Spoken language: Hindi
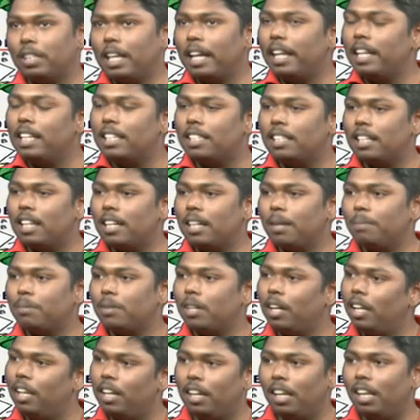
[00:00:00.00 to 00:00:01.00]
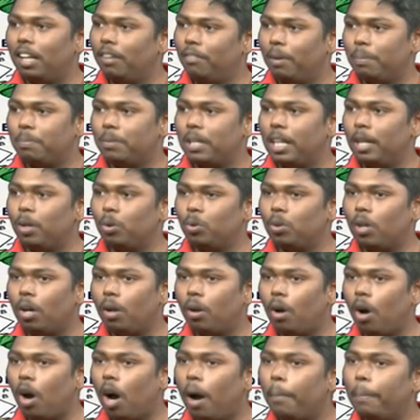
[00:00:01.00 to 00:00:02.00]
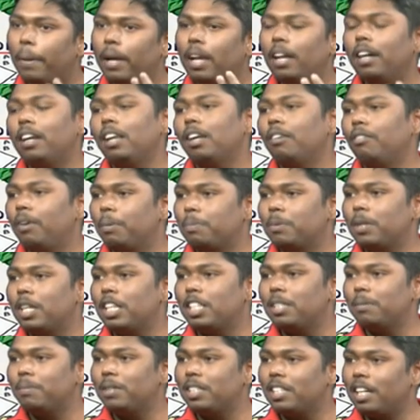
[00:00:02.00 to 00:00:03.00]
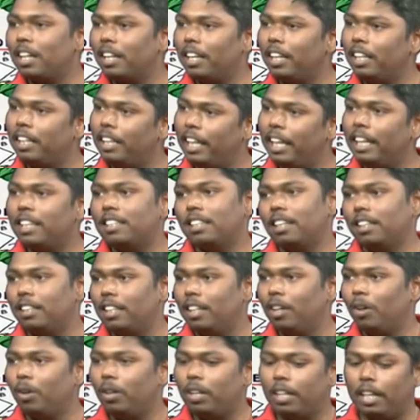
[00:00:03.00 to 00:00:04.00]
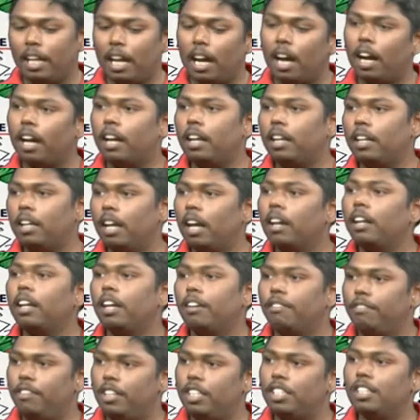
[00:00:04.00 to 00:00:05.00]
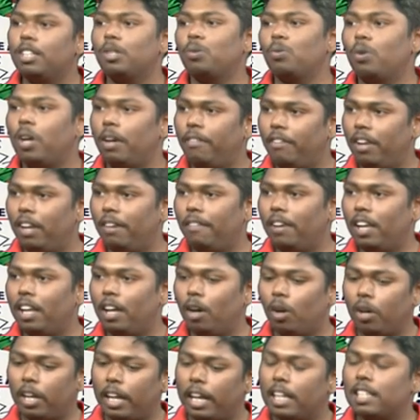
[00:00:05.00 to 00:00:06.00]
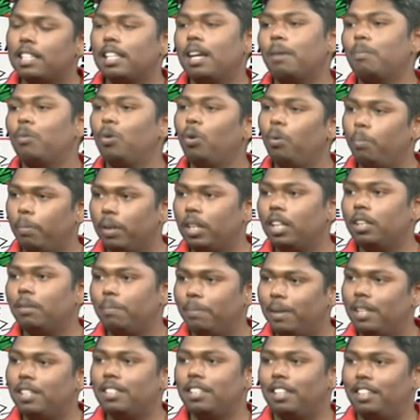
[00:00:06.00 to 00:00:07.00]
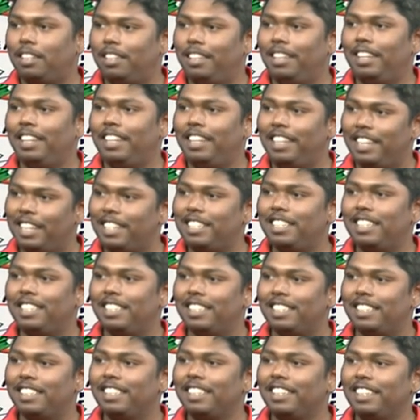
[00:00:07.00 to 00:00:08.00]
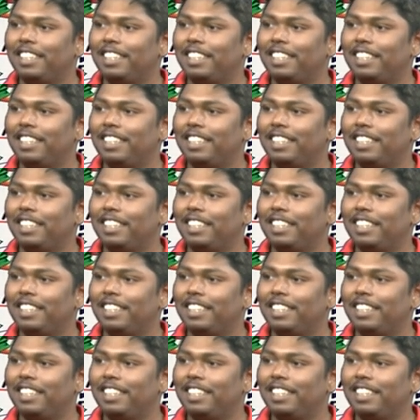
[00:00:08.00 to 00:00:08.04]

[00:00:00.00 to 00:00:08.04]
सारे स्टार्टअप्स का अलग अलग वेबसाइट होता है और आप अलग अलग वेबसाइट्स में जाके देख सकते हैं और क्या क्या क्या फीचर्स वहाँ अवेलेबल है और कैसे आपको मदद मिल सकती है ये चीज़